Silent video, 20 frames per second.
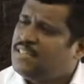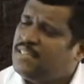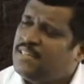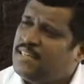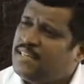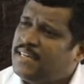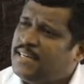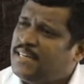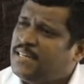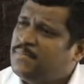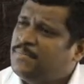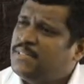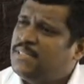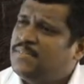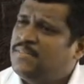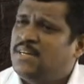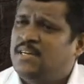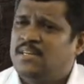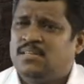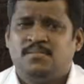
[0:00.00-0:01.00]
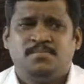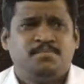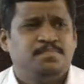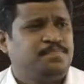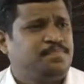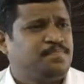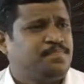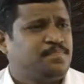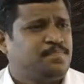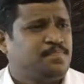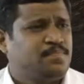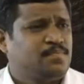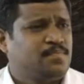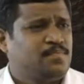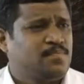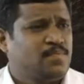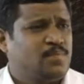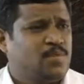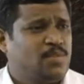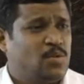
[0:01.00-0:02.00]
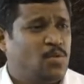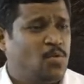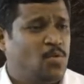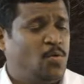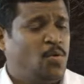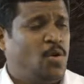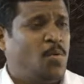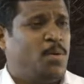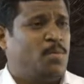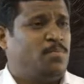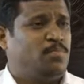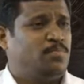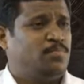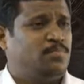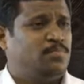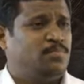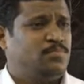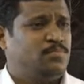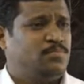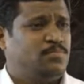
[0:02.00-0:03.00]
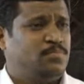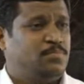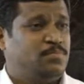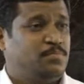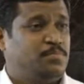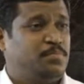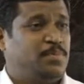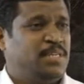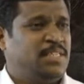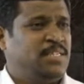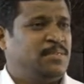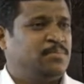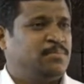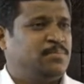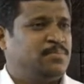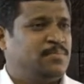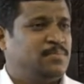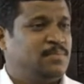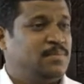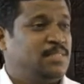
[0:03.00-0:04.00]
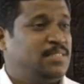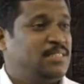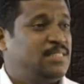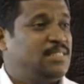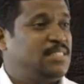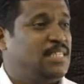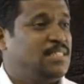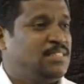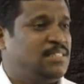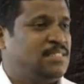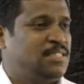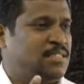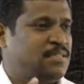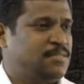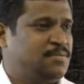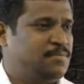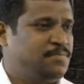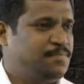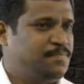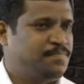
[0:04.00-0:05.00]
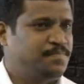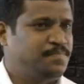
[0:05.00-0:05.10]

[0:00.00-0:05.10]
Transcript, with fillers: அது என்ன கெட்ட பதிவுகள் கோபம் பயம் டென்ஷன்